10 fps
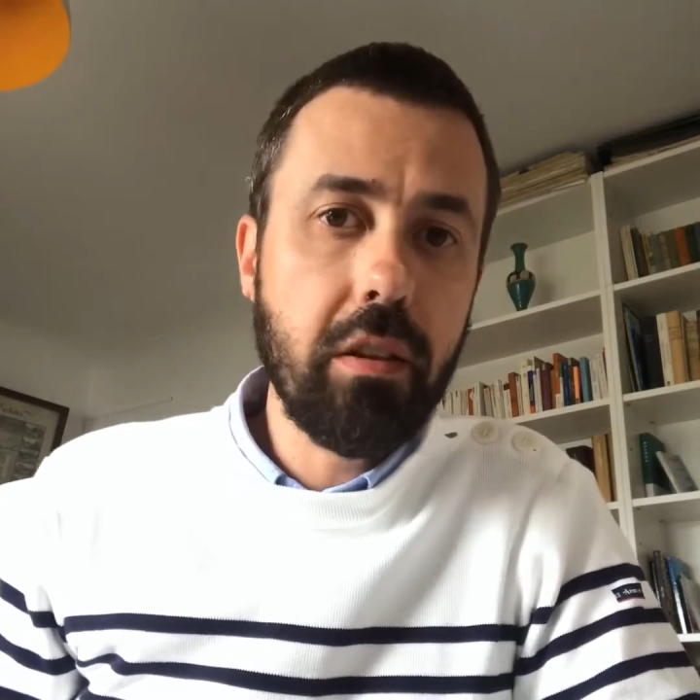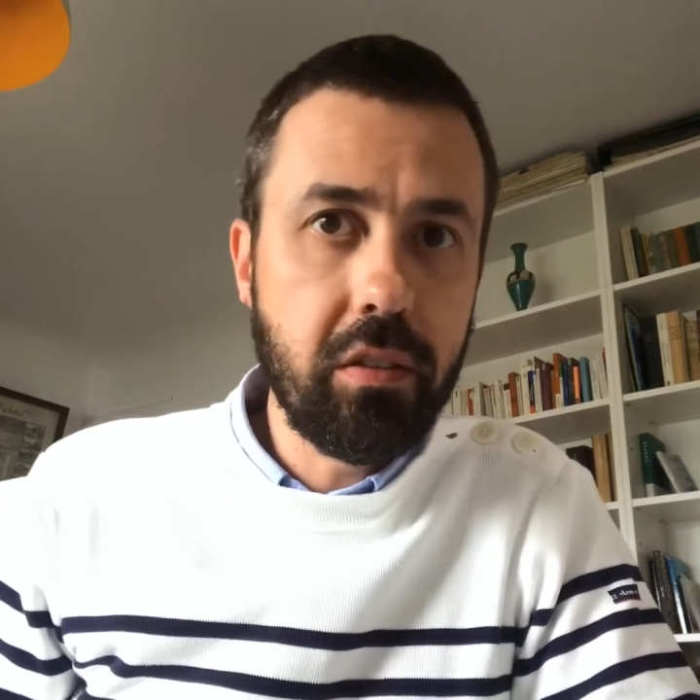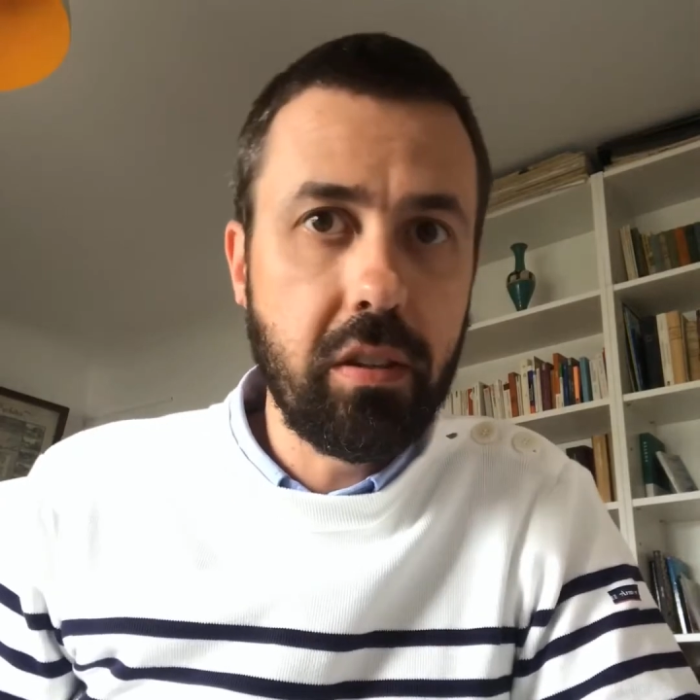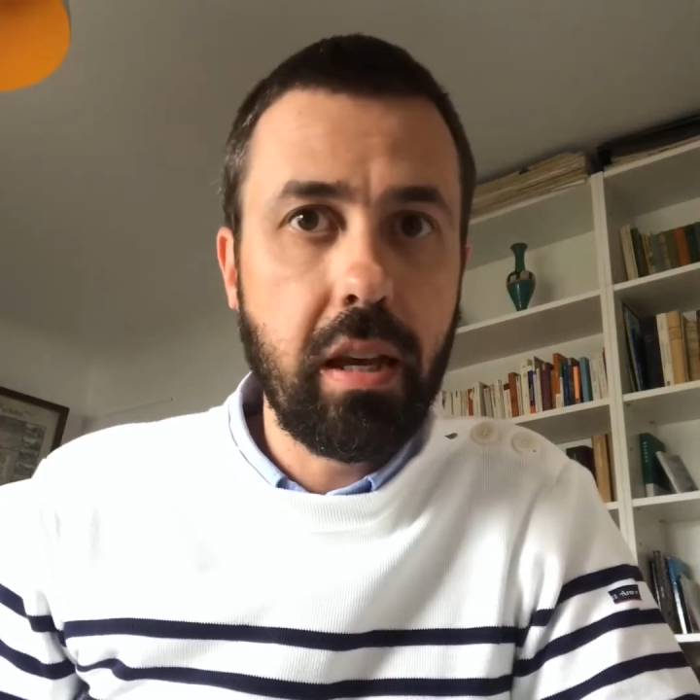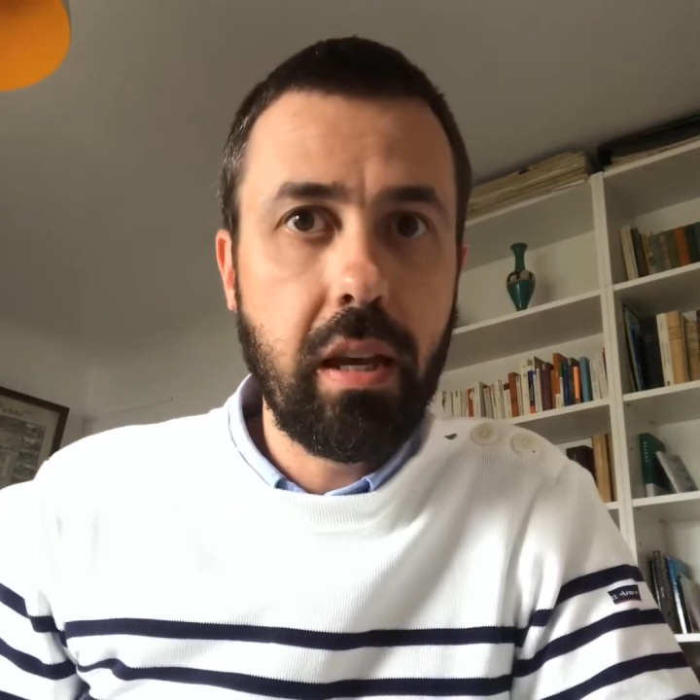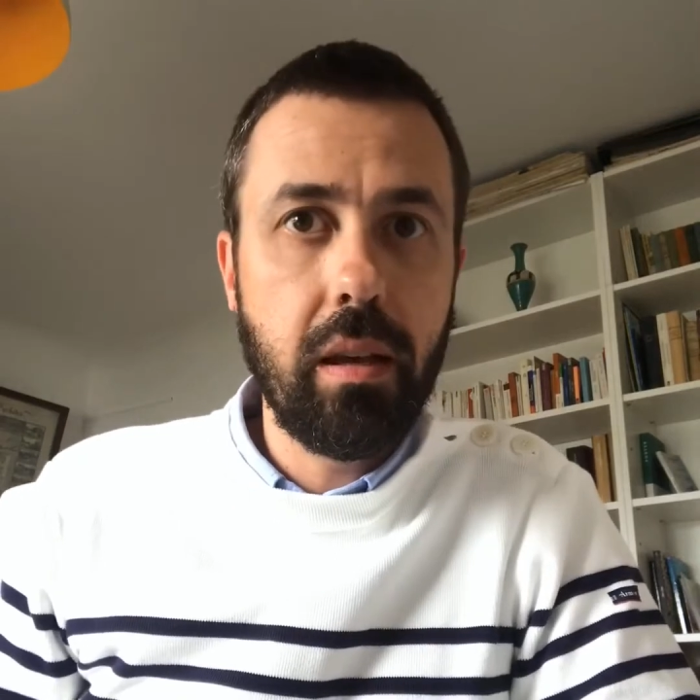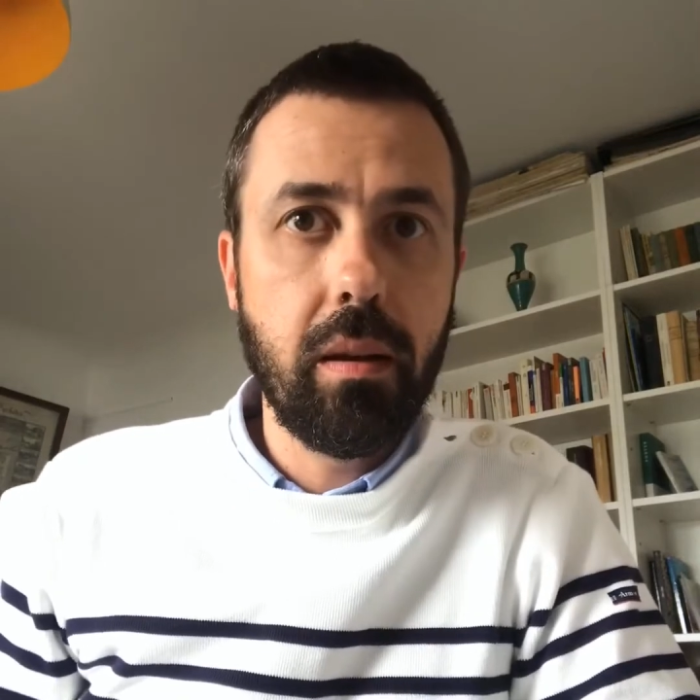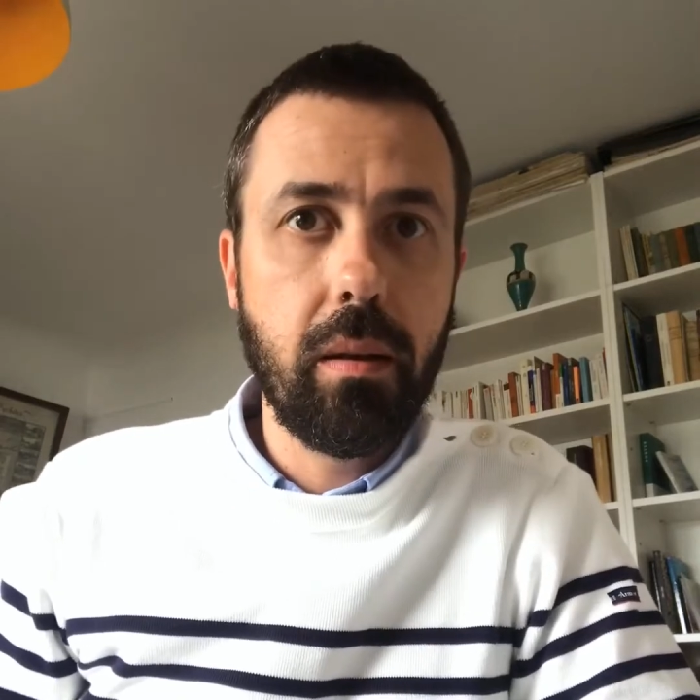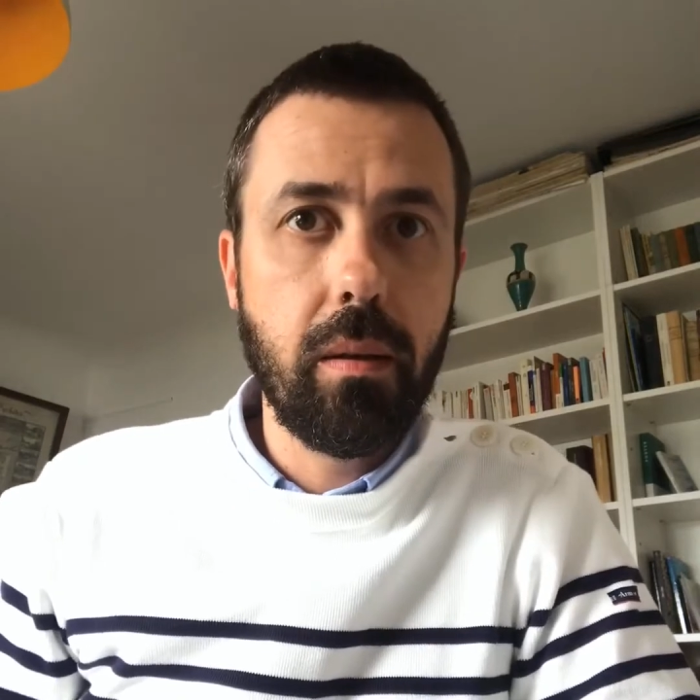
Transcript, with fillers: c'est